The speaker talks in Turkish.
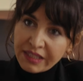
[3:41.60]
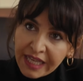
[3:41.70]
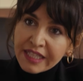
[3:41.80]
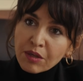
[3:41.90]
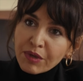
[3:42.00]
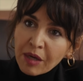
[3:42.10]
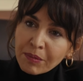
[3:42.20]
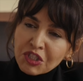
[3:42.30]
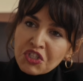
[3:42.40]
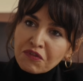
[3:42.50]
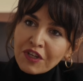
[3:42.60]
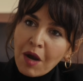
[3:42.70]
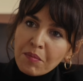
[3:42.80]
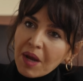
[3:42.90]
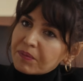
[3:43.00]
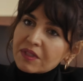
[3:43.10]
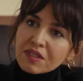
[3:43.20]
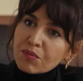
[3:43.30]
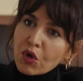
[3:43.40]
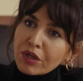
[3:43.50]
geride bırakmak için falan mı
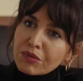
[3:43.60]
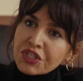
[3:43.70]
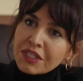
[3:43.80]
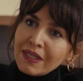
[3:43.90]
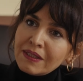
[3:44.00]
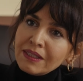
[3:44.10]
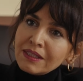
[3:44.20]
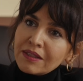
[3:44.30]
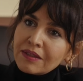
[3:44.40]
yaptınız böyle bir şey? Nedir?